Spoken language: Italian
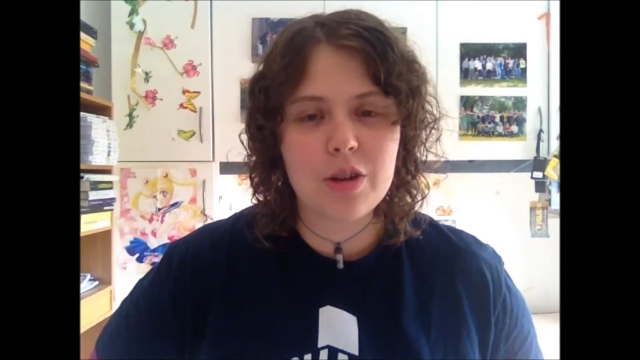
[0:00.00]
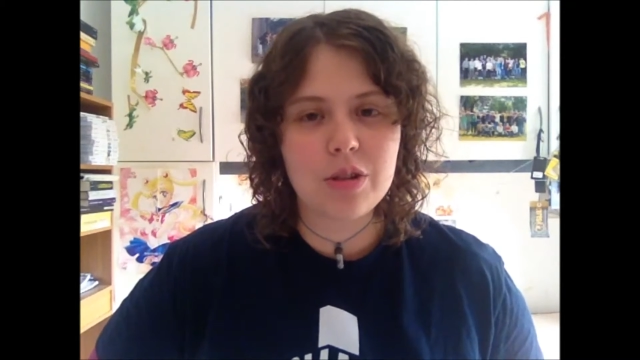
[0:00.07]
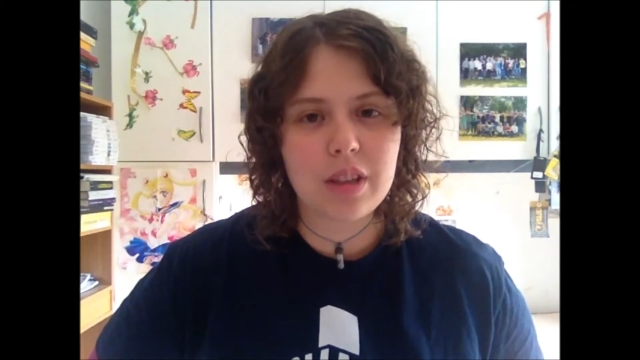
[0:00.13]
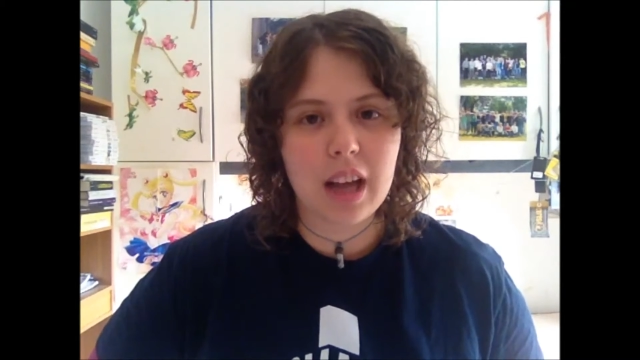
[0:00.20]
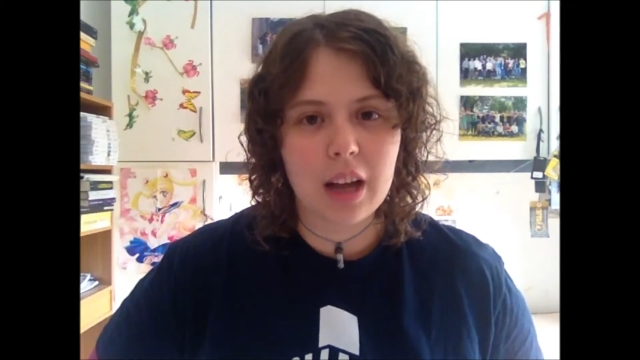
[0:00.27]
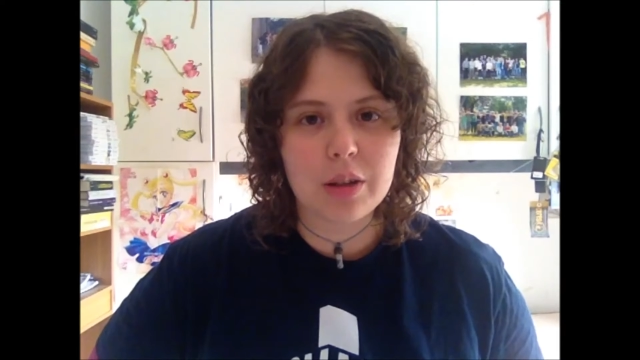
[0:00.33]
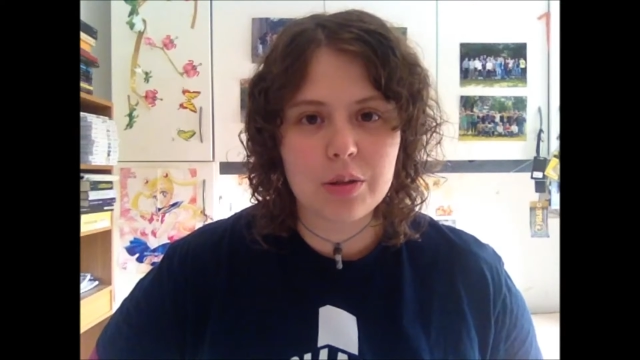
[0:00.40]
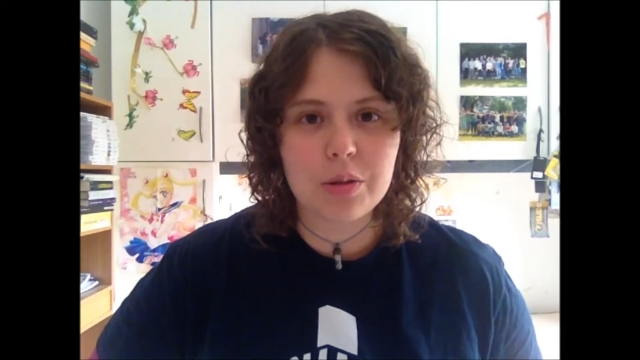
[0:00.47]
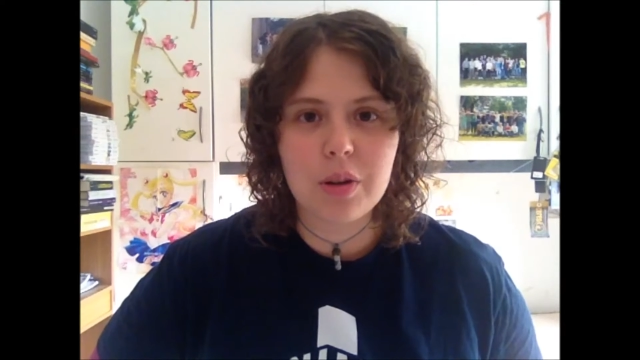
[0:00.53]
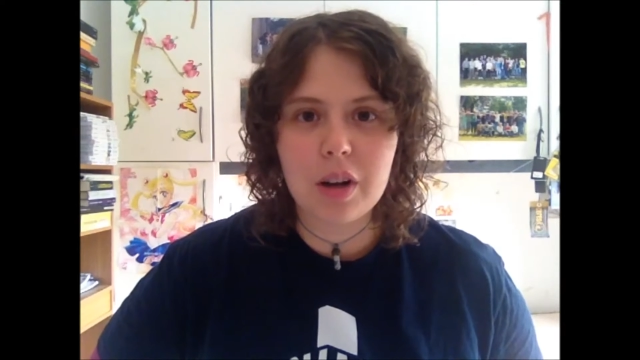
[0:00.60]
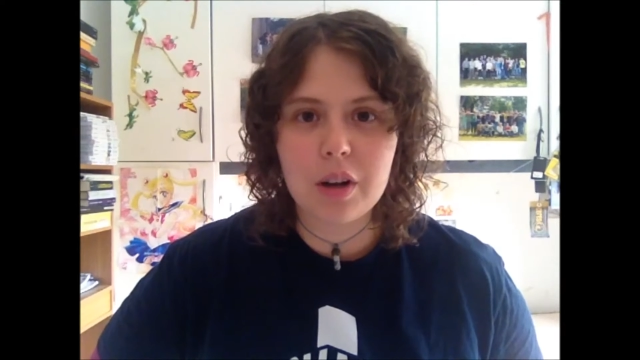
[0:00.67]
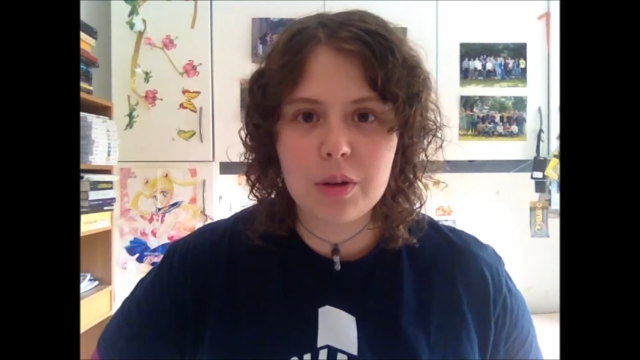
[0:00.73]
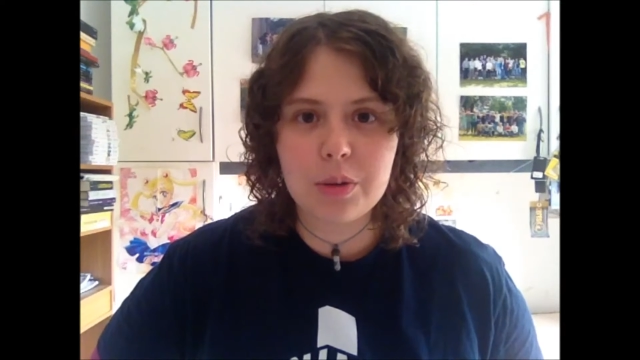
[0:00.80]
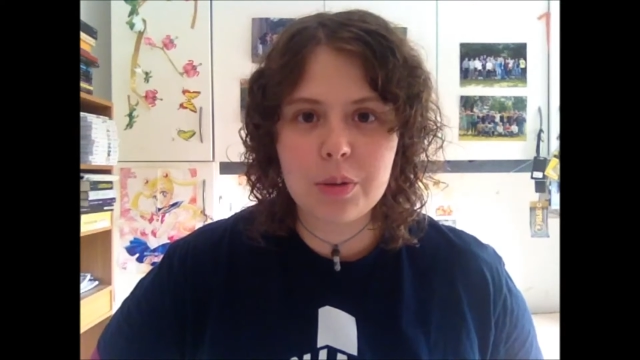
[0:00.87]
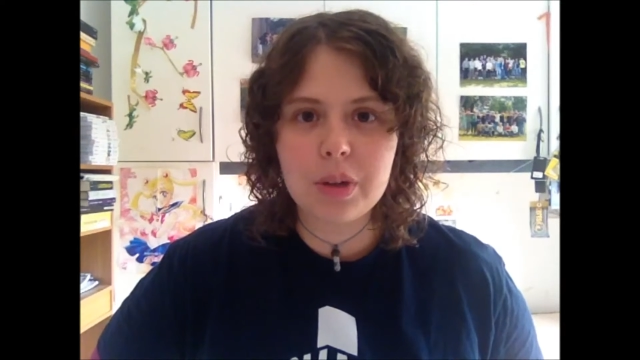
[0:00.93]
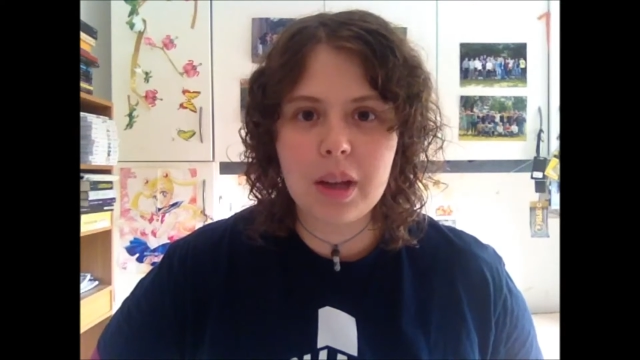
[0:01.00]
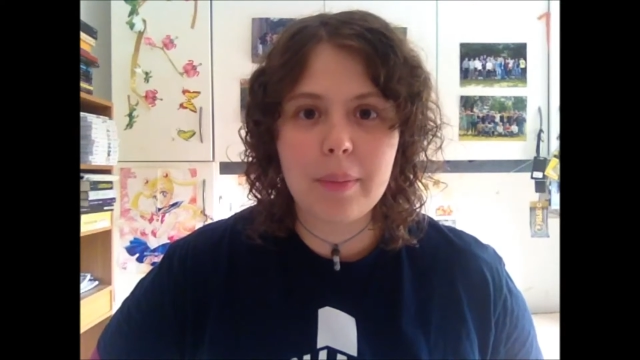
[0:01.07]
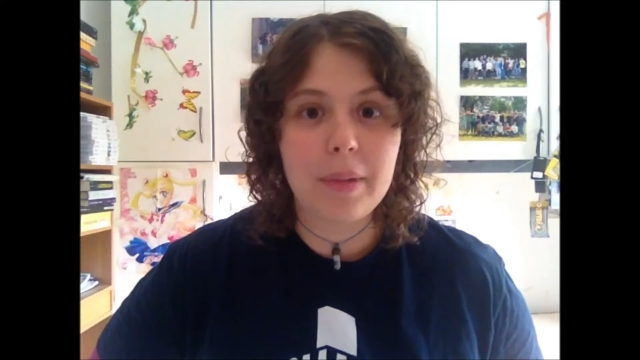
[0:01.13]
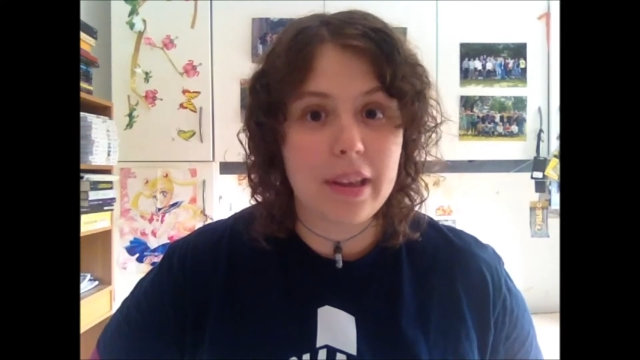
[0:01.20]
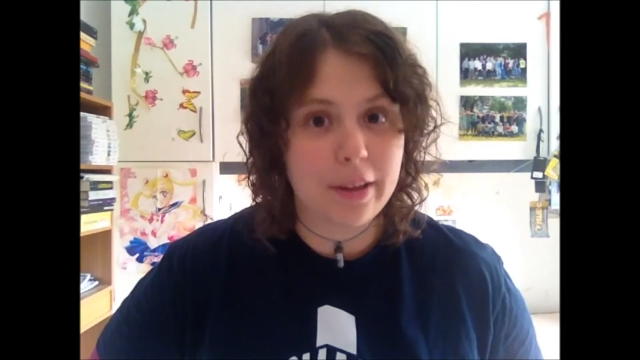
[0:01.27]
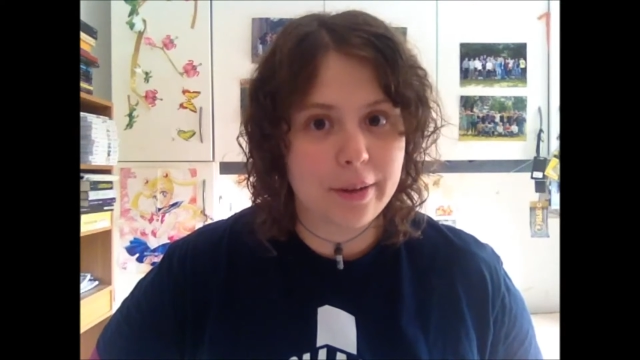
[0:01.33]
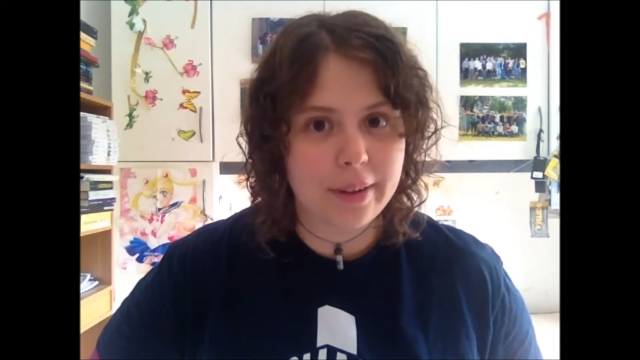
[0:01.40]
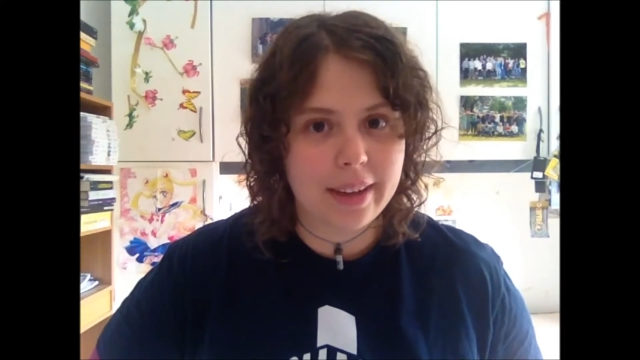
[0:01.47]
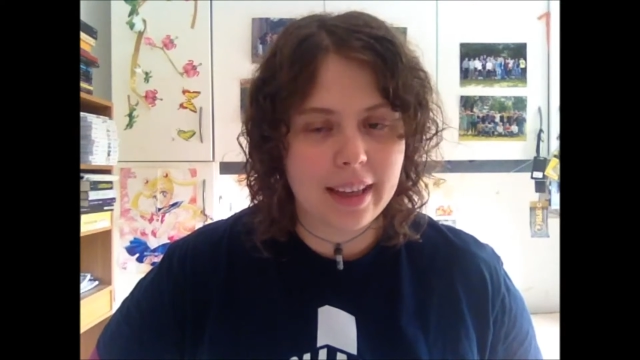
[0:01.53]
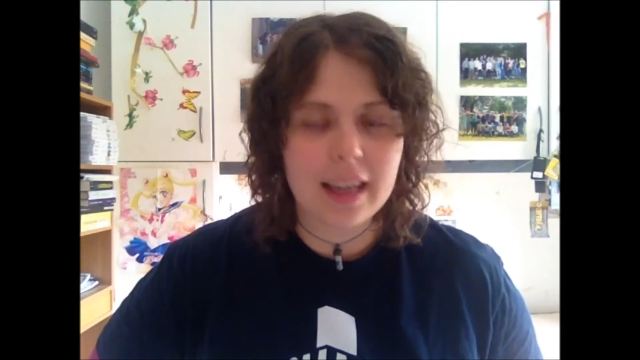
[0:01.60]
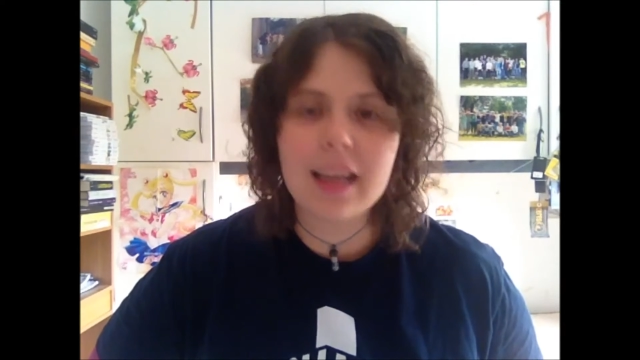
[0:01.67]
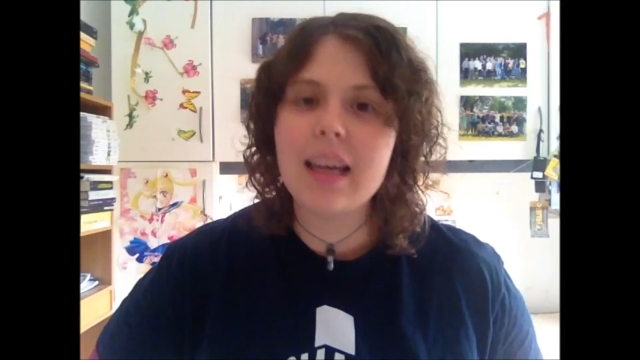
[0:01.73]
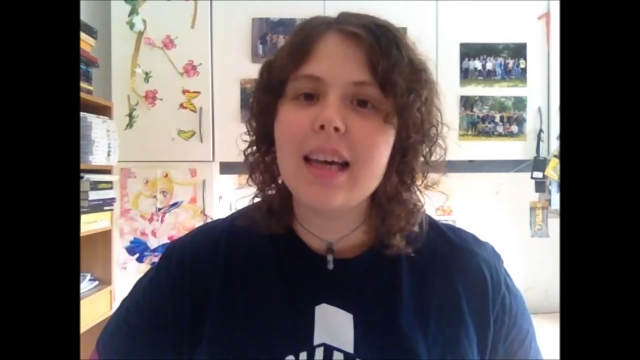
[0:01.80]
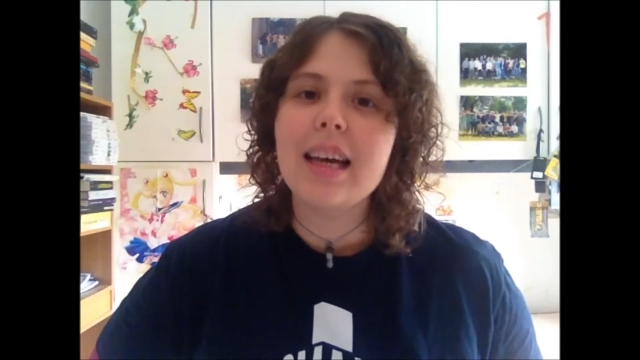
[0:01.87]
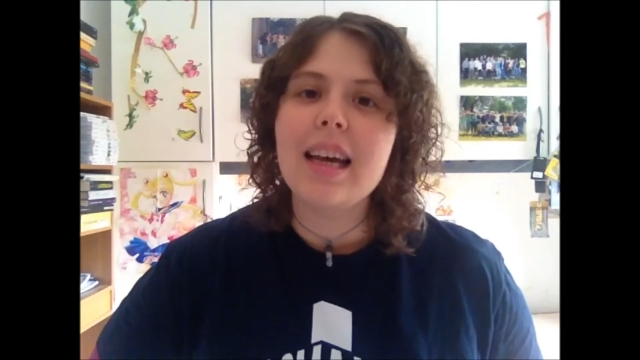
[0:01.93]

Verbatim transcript: notato alcune migliorie